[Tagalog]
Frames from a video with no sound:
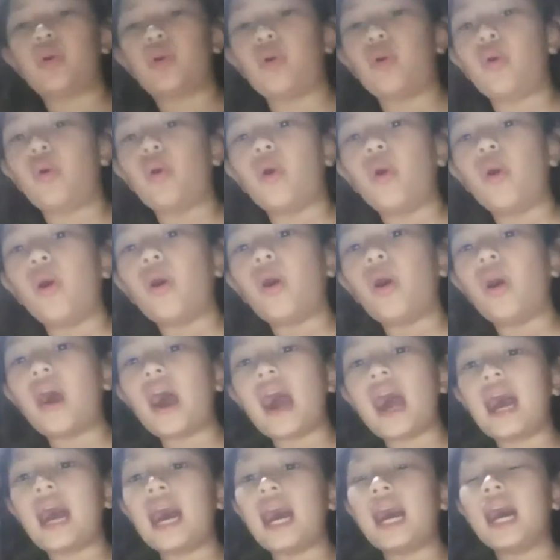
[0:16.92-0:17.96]
ko,
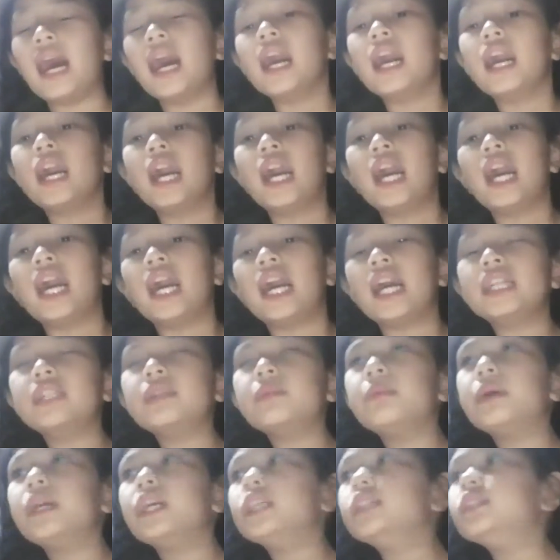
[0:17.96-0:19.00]
uh, ano ba